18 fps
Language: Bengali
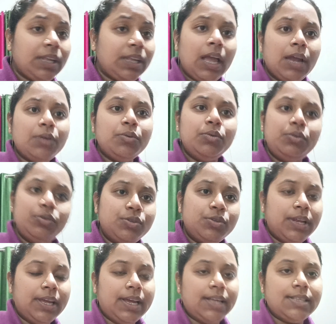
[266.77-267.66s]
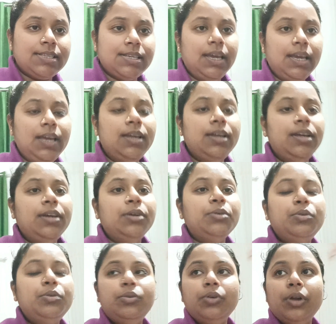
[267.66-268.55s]
আর গুড্ডু চলে গেছে
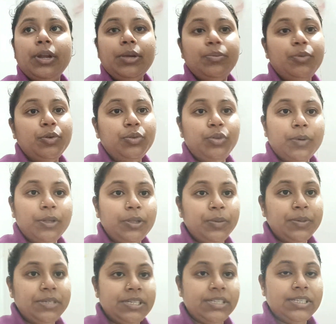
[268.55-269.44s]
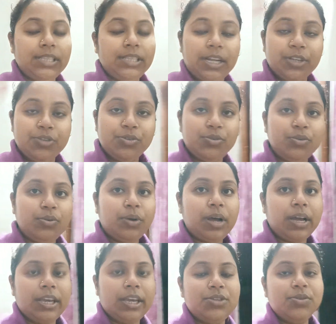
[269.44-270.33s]
গুড্ডুর অনেক বন্ধু বান্ধব এসেছে তার জন্য ও
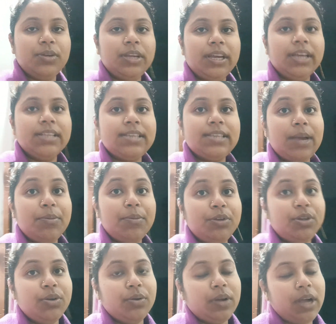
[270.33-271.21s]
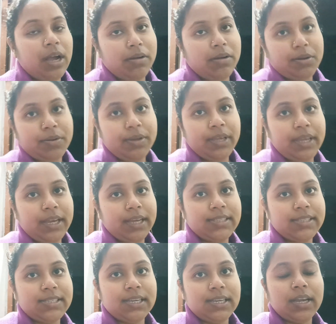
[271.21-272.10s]
আগেই চলে গেছে এমনকি ওর খাওয়াও হয়ে গেছে